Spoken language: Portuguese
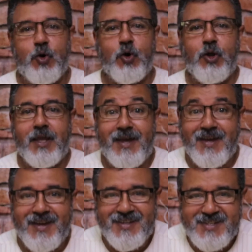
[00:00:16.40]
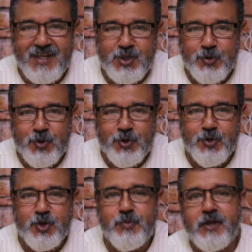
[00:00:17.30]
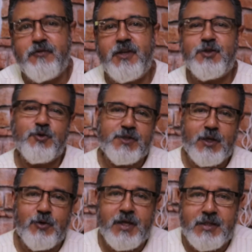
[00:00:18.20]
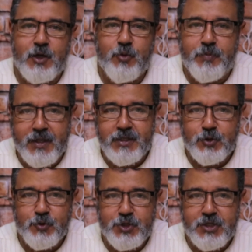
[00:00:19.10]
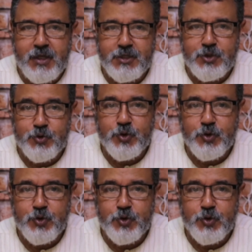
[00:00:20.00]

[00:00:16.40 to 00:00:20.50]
Olá, sejam todos bem-vindos ao canal Plenitude Net. Eu